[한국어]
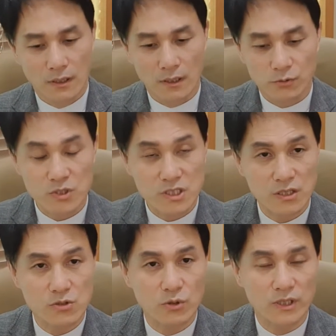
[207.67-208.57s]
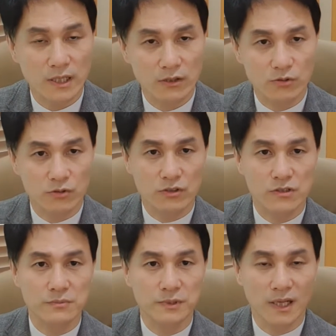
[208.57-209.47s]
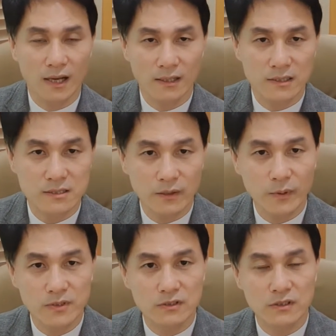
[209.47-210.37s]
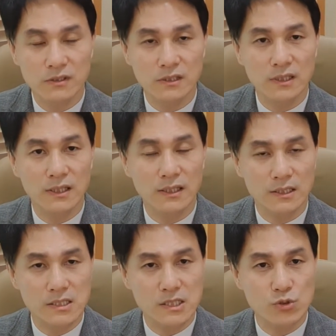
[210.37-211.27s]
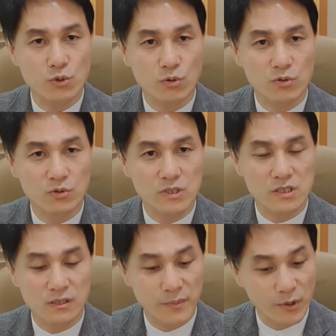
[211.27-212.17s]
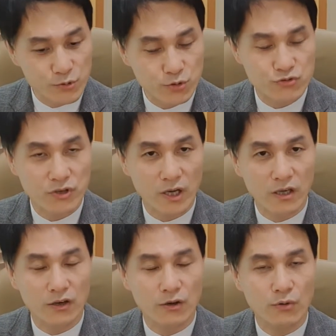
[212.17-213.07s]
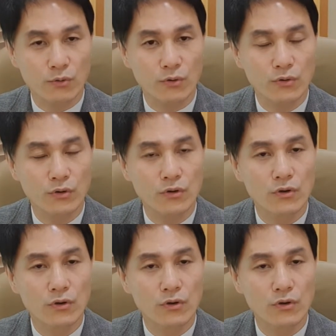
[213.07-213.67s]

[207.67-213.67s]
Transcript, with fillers: 아, 또 친족이라는 것도 그렇습니다. 이스라엘 백성들은 특히 이 친족 공동체를 매우 소중하게 여겼고